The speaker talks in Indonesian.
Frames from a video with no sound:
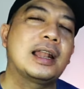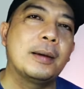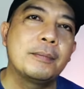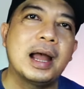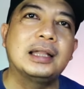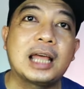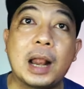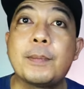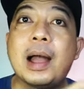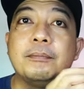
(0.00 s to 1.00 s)
nama
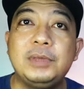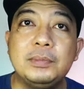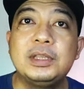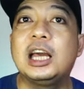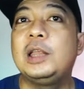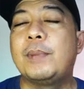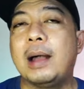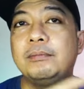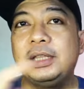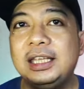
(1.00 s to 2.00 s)
antara PAMI menjadi
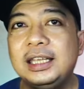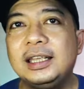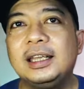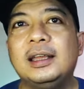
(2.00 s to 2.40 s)
PAMDI